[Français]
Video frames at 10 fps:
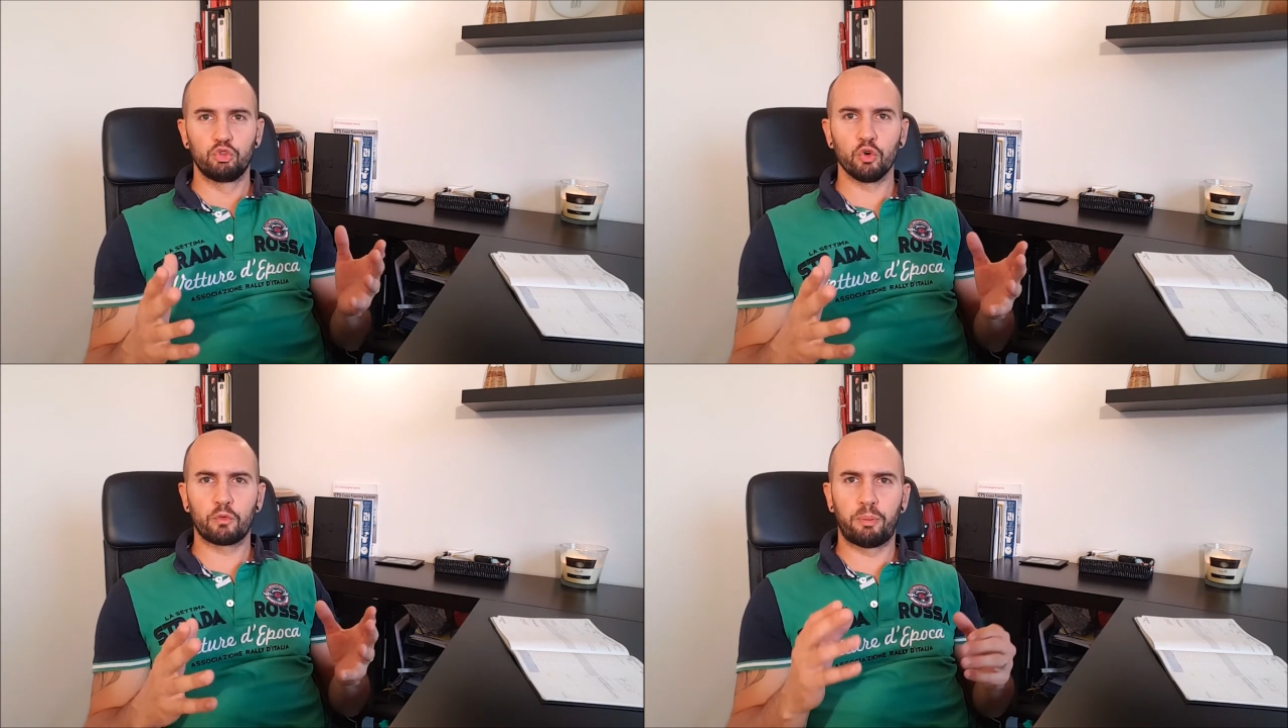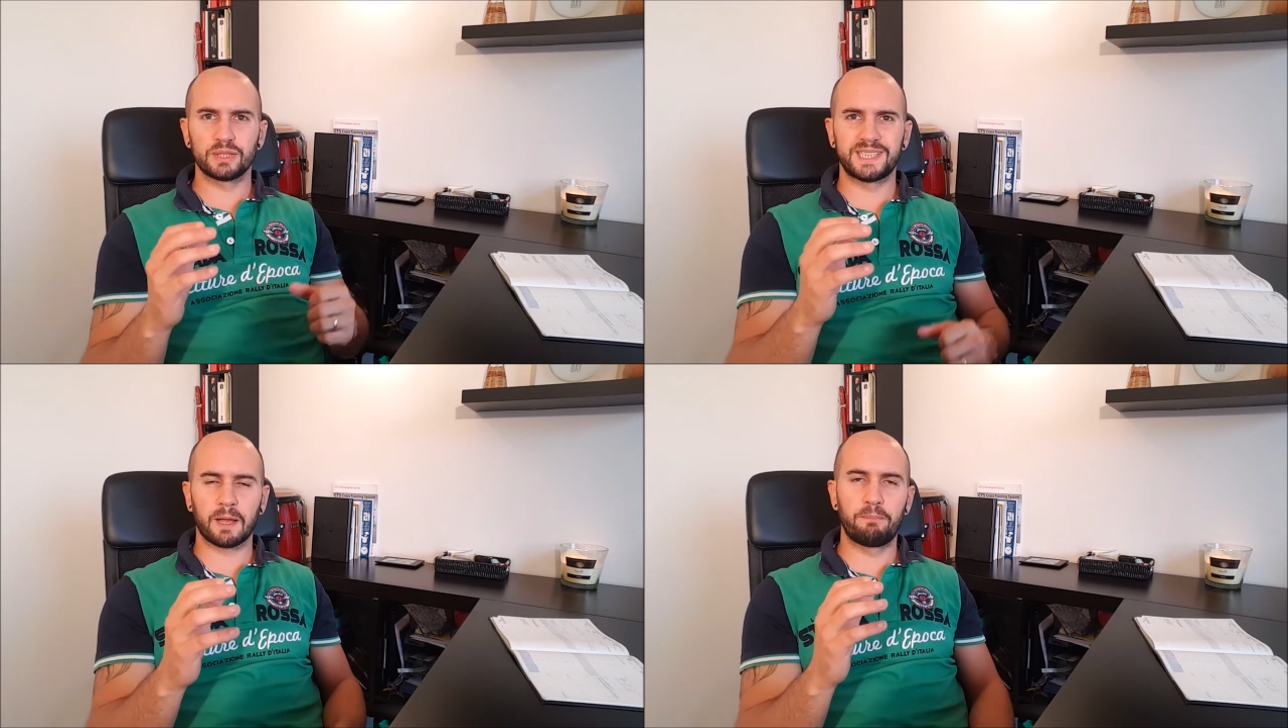Donc
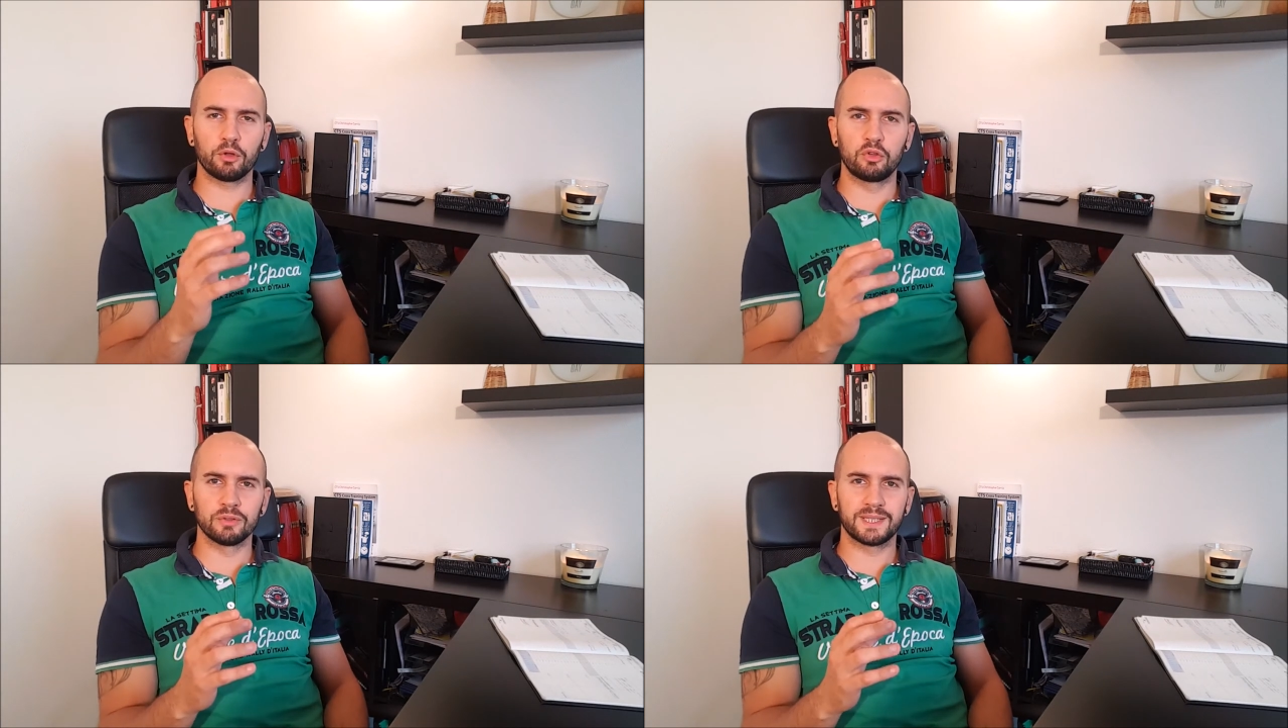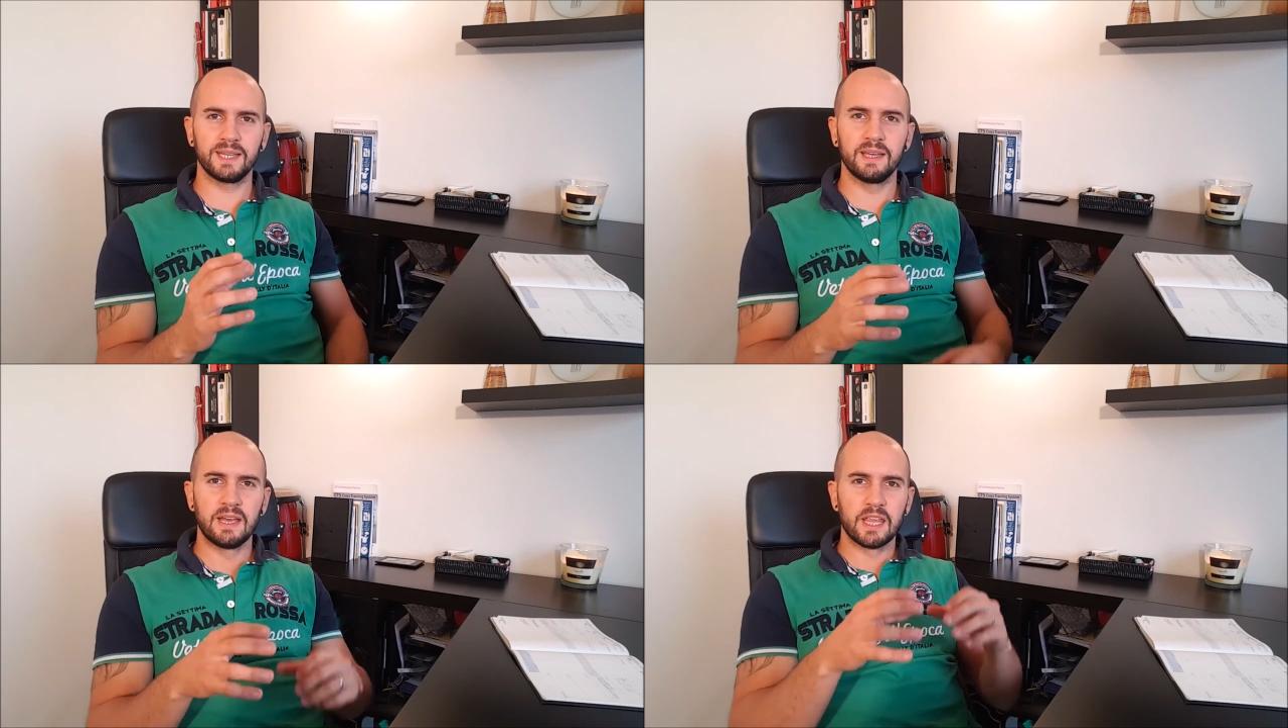pour chaque porte
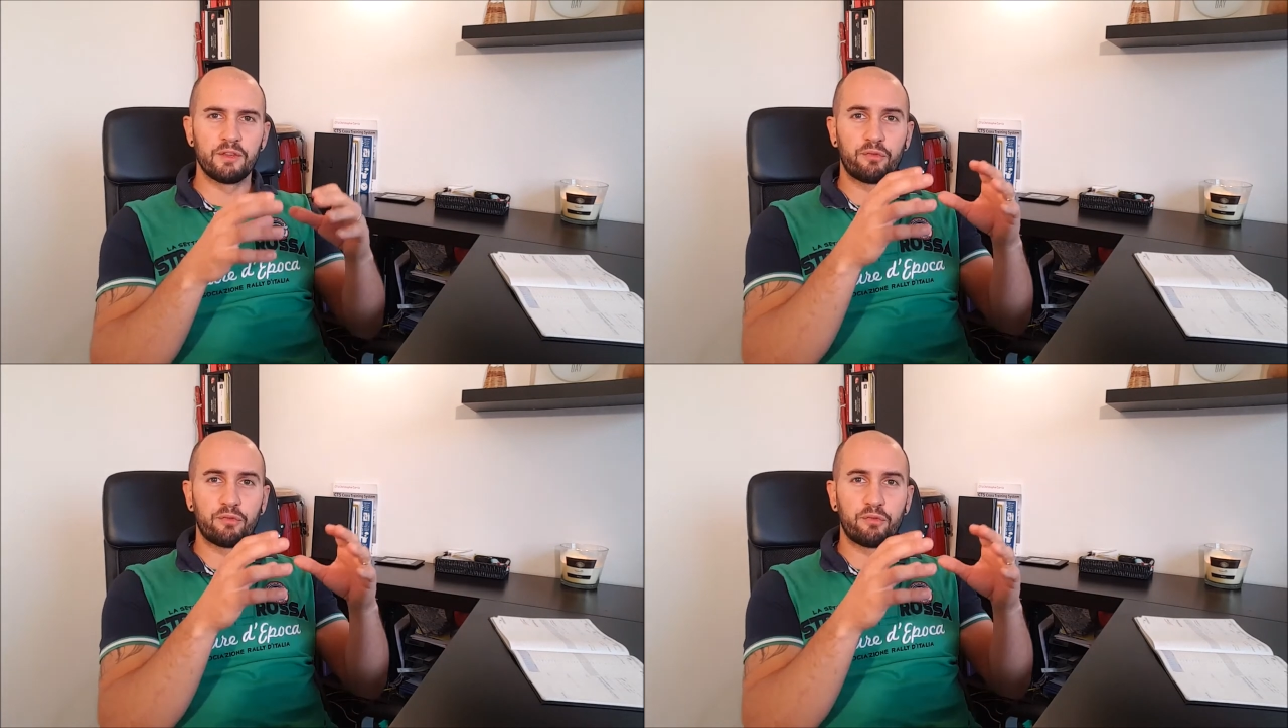d'entrée, il